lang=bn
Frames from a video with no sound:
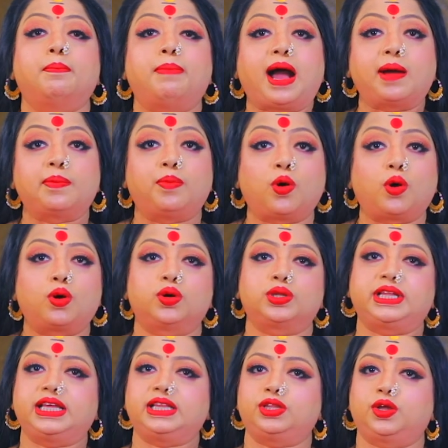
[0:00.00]
বা
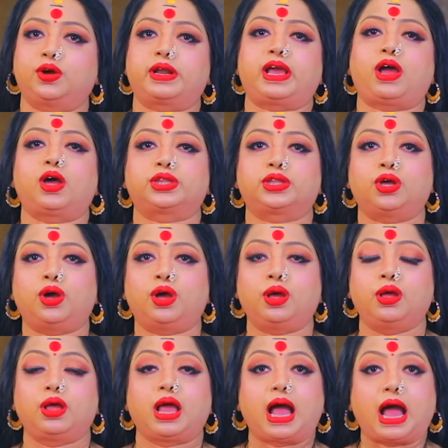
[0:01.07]
বহুদিন ধরে হয়তো
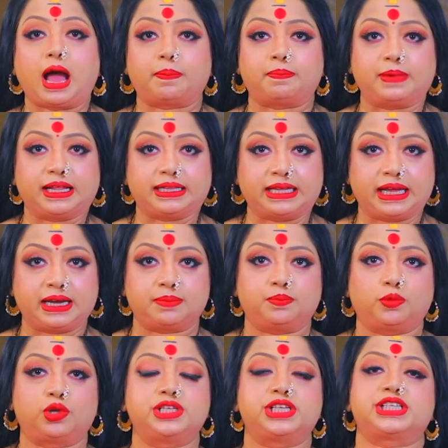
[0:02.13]
আপনাদের
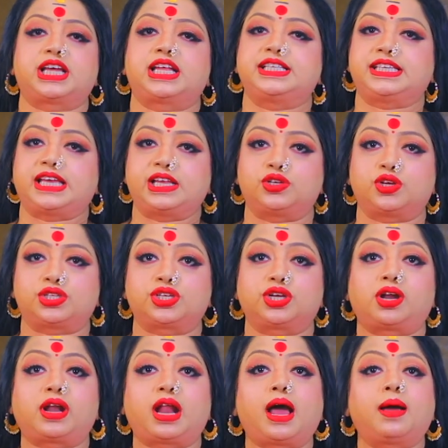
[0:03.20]
পজিশন চেঞ্জ
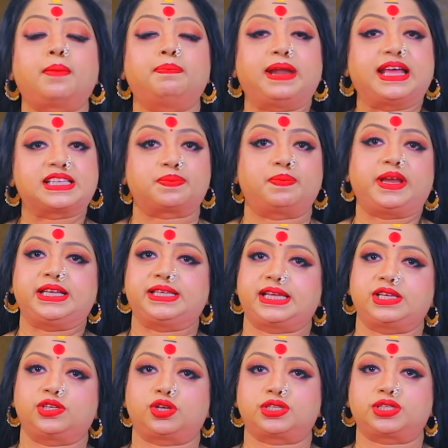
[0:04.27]
হচ্ছিল না প্লেসমেন্ট
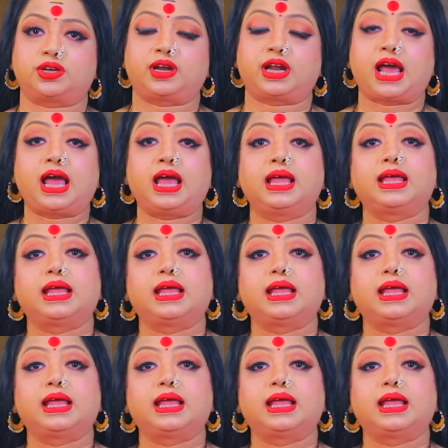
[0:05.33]
চেঞ্জ হচ্ছিল না